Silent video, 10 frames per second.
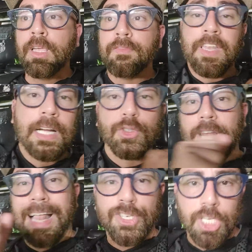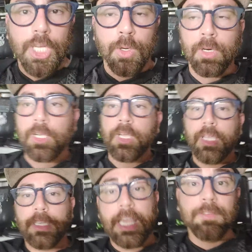virando de ladinho,
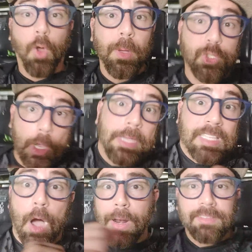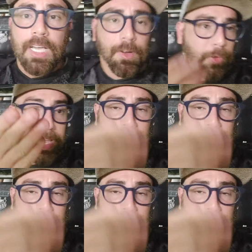e ele começou a imitar o Natan, foi